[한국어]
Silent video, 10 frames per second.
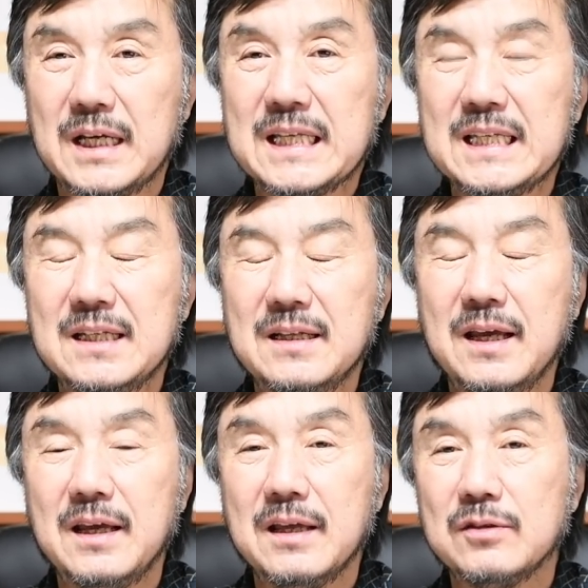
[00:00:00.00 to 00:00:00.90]

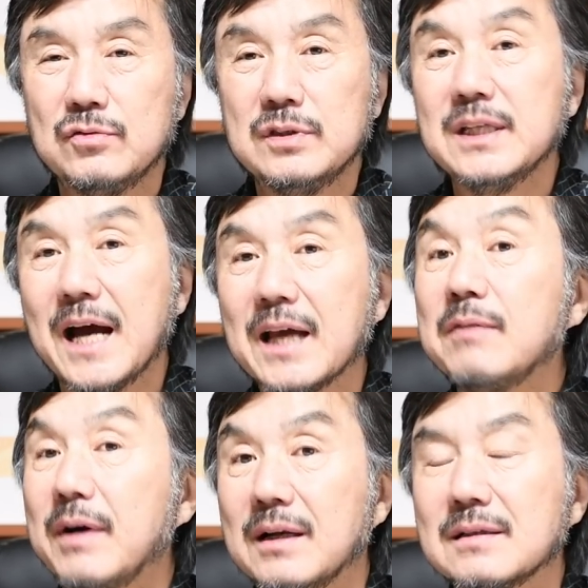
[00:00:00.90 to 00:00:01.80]
일해 주는 양이
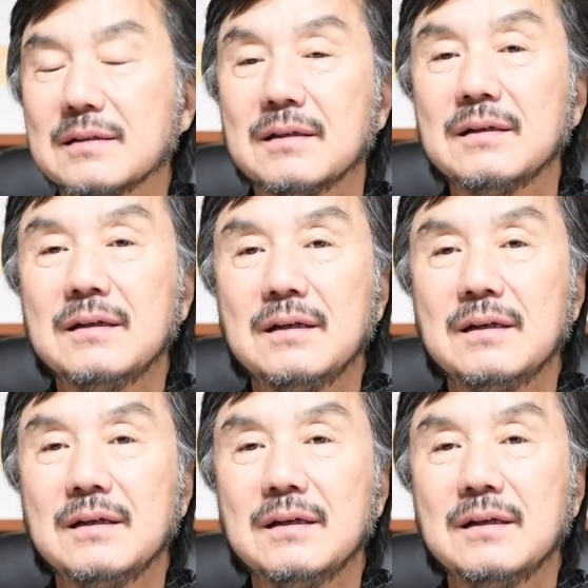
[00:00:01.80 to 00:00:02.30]
많아서